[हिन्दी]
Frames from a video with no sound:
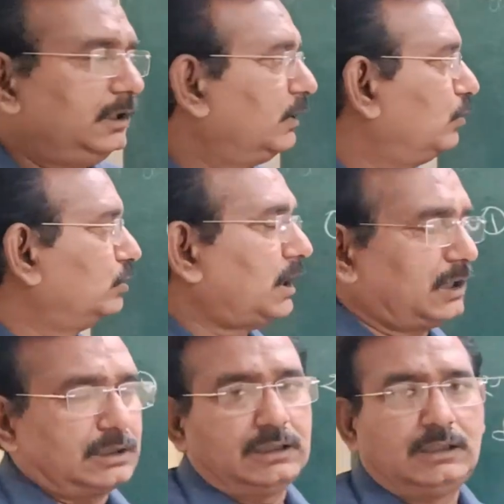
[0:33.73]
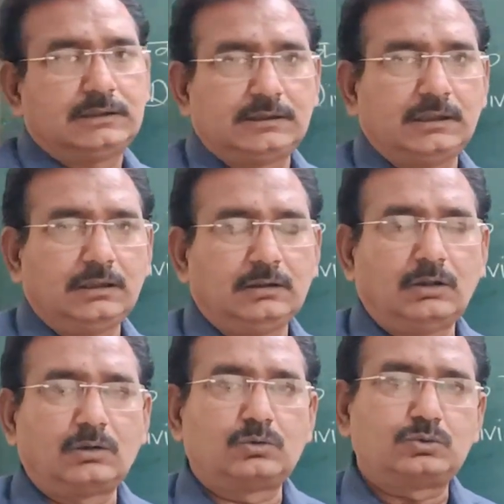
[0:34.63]
एक उदाहरण ले लेते हैं
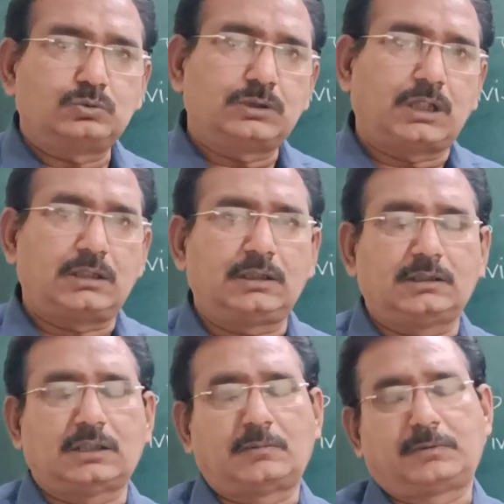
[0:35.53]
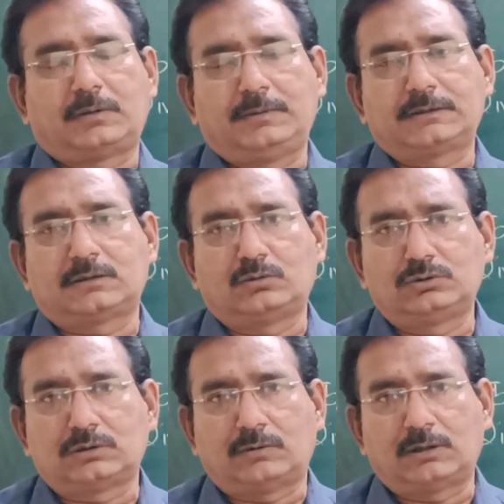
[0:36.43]
और उस उदाहरण के आधार पर हम एक सा,
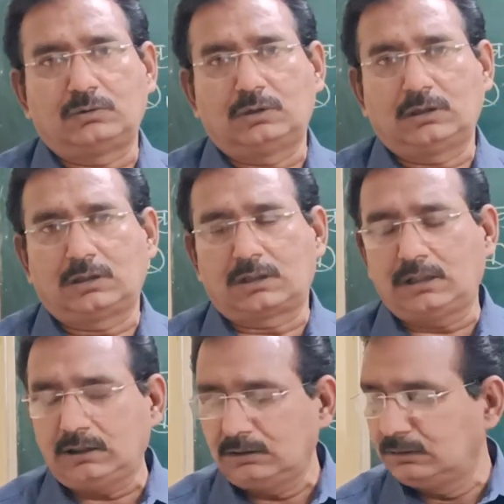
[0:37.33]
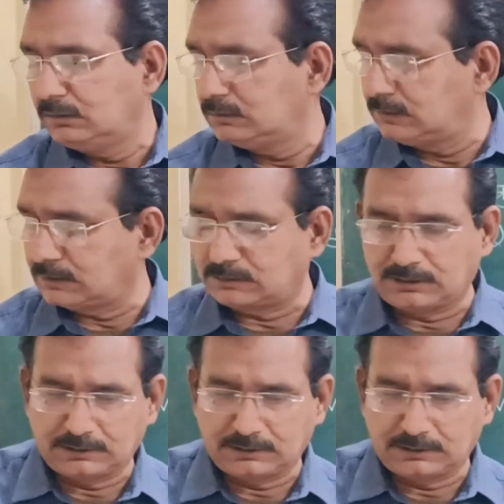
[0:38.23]
उस सवाल को हल करके देखते